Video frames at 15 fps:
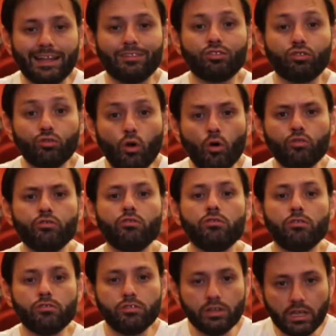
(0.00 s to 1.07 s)
a todos
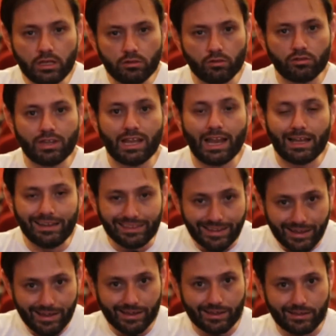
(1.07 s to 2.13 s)
los niños de la
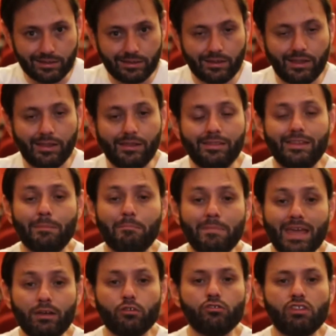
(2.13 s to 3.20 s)
aldea de
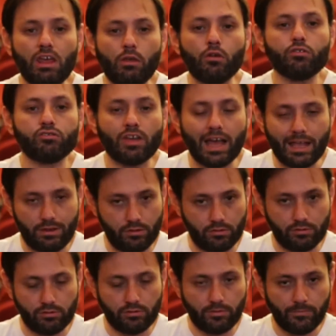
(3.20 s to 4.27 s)
menos de dos
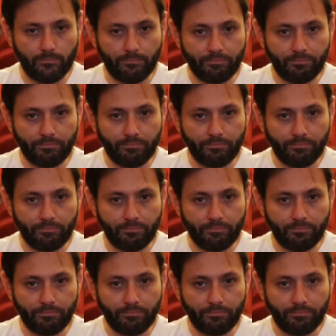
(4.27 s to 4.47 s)
años.